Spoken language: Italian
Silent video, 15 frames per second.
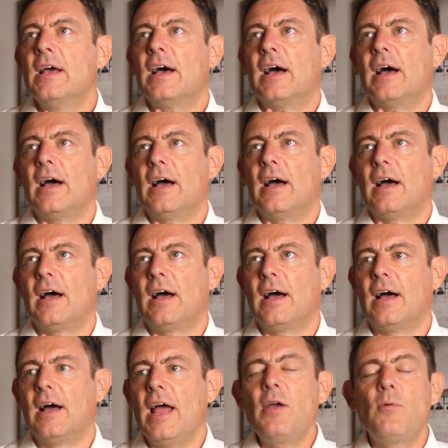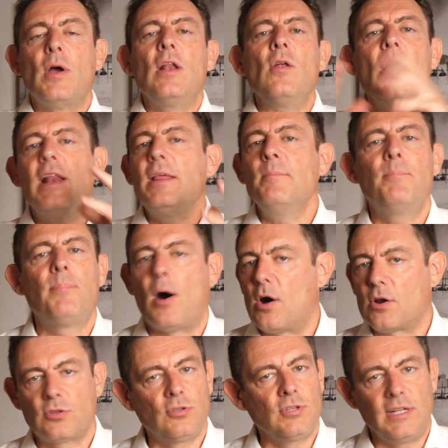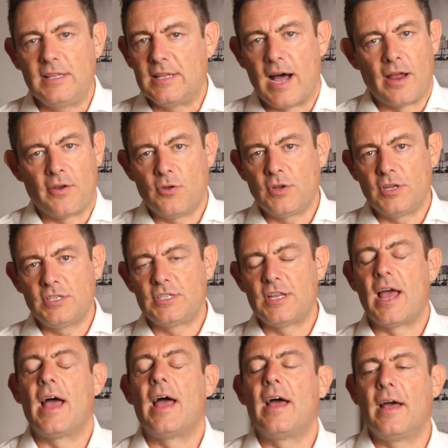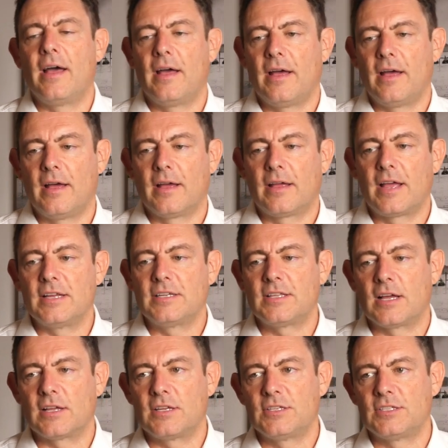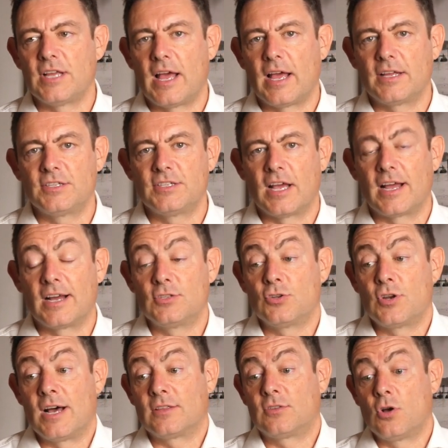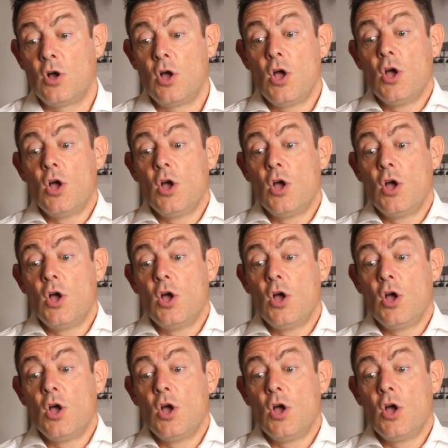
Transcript: eh, e quello è l'importo del danno che si è, eh, che, sta, che, si è, che si è cagionato.